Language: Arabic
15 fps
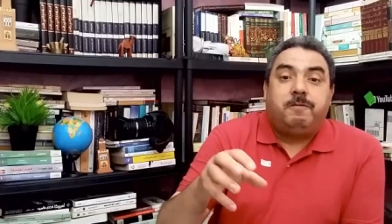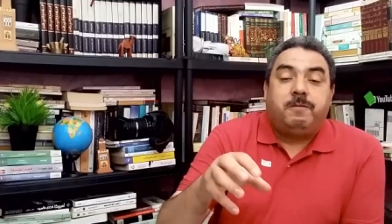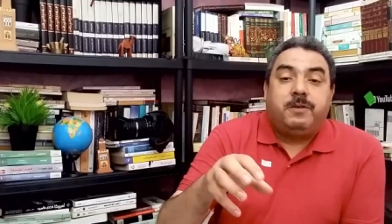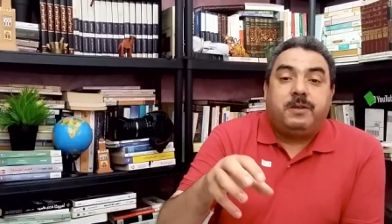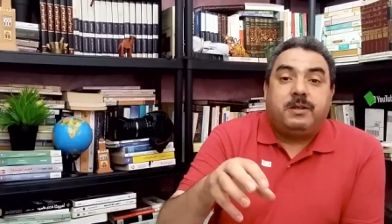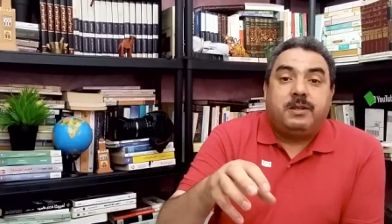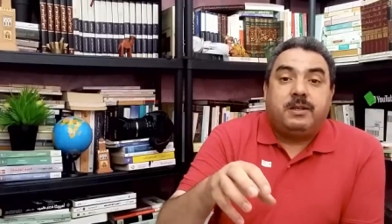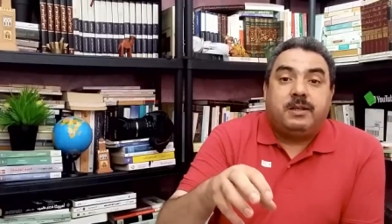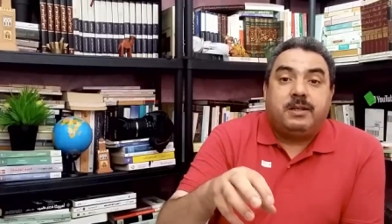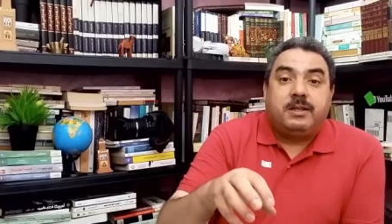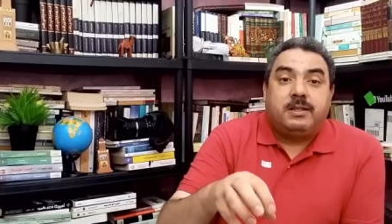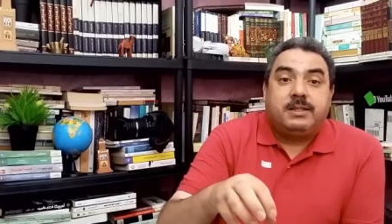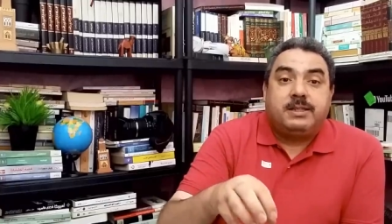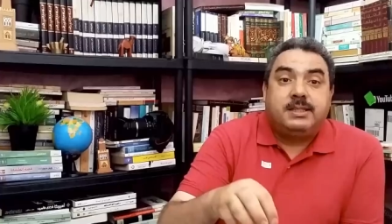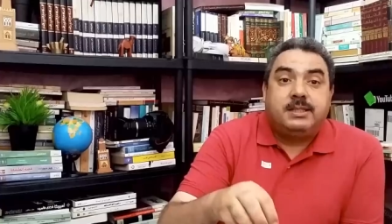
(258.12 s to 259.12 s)

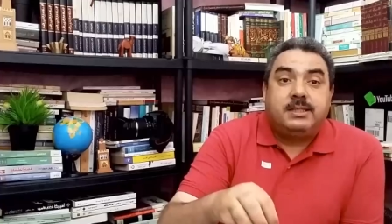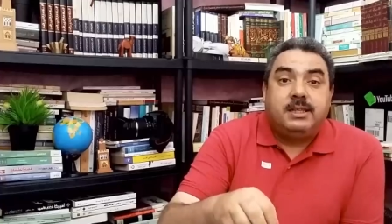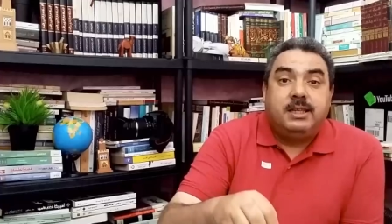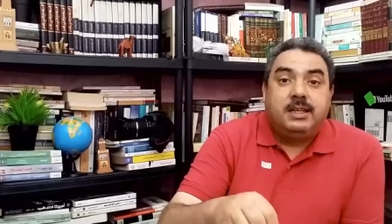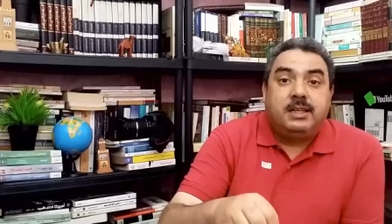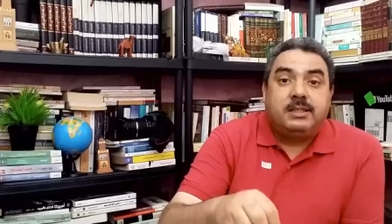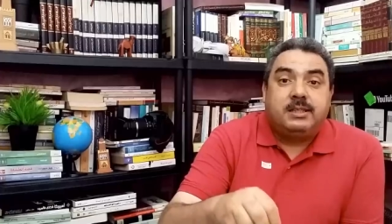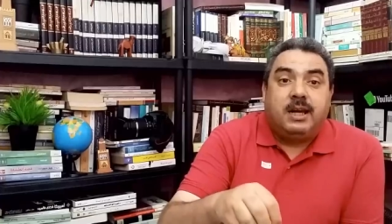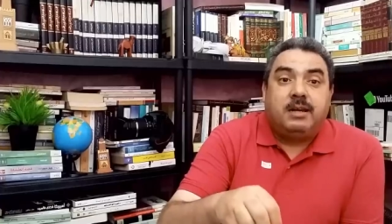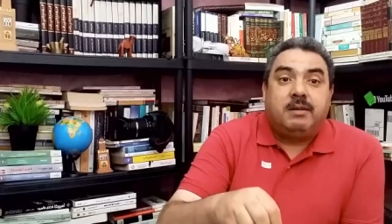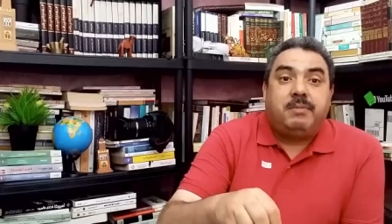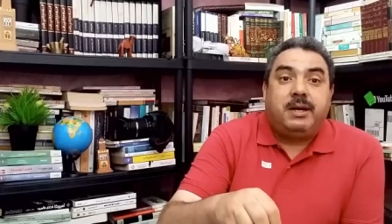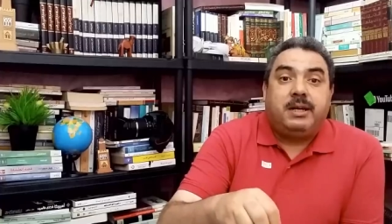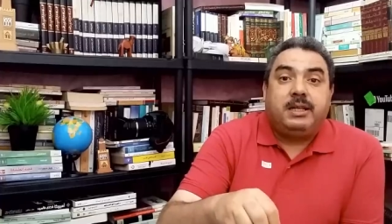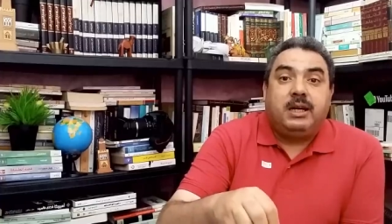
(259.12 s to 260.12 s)
في تسيير
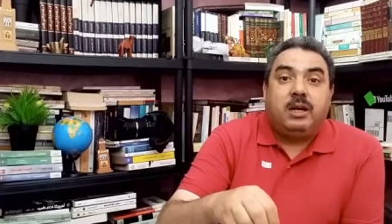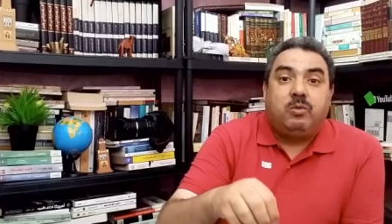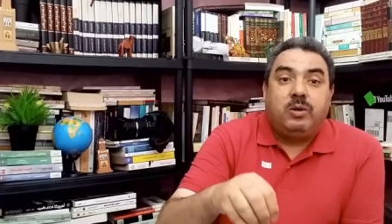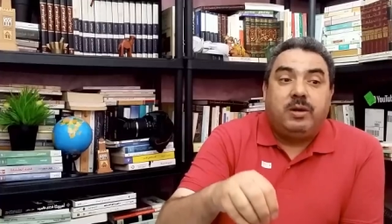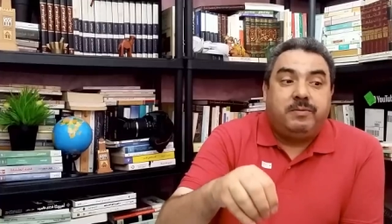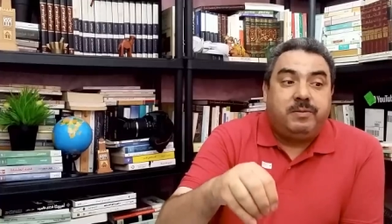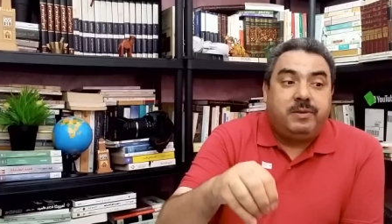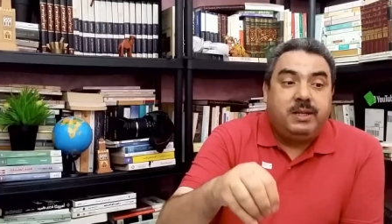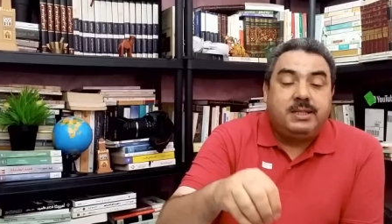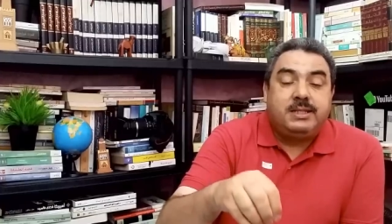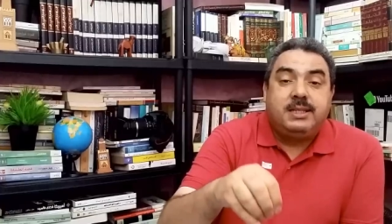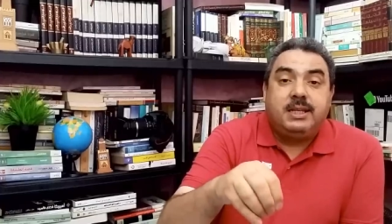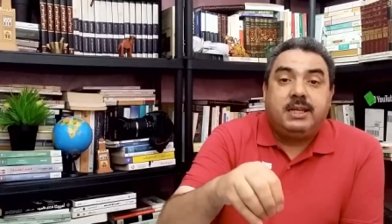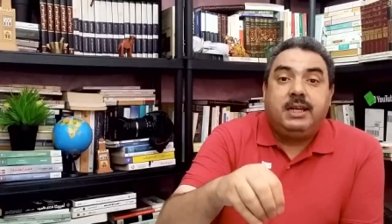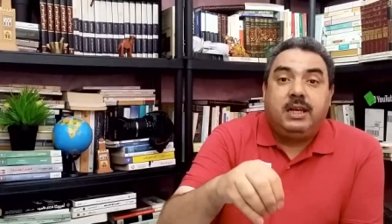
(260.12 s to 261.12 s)
المانيا ولا في
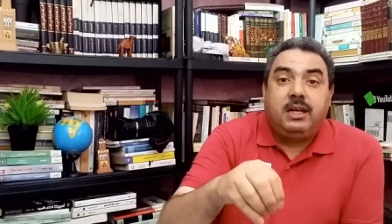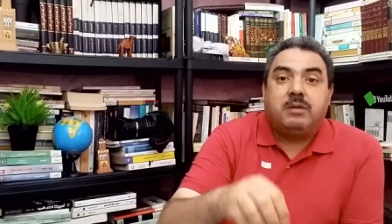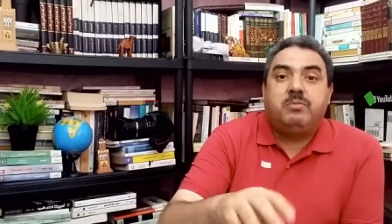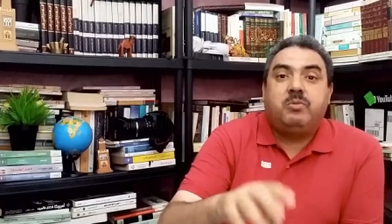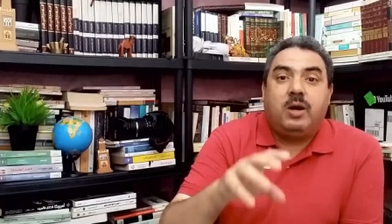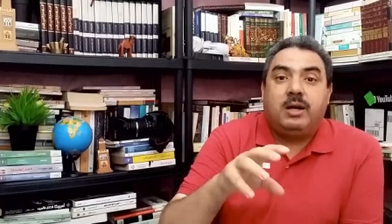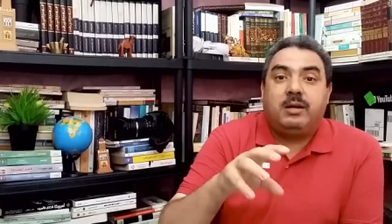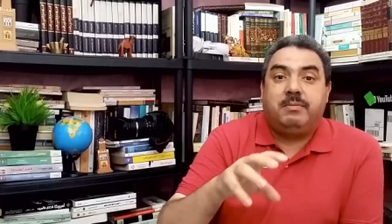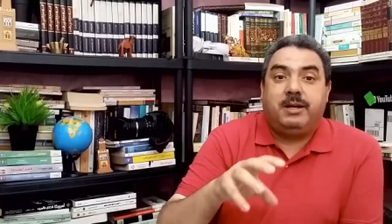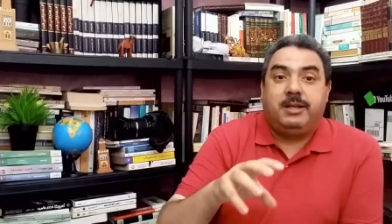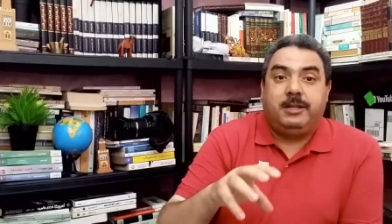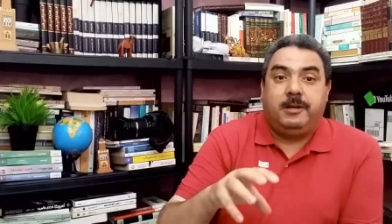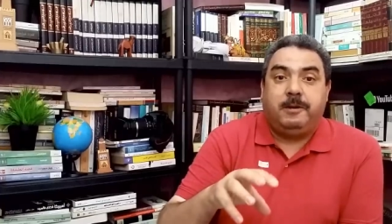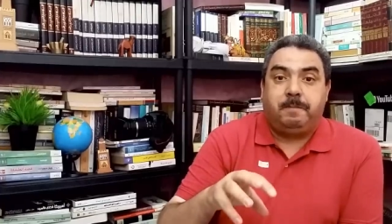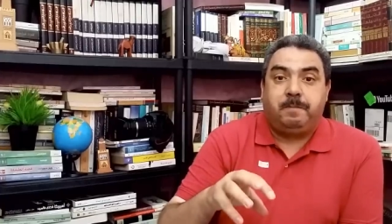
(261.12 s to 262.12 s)
الناس اللي كيحكموا
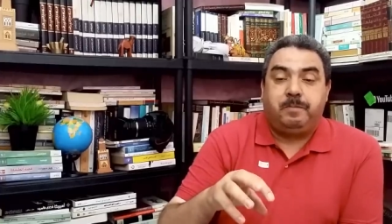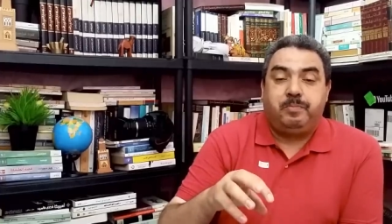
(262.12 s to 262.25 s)
المانيا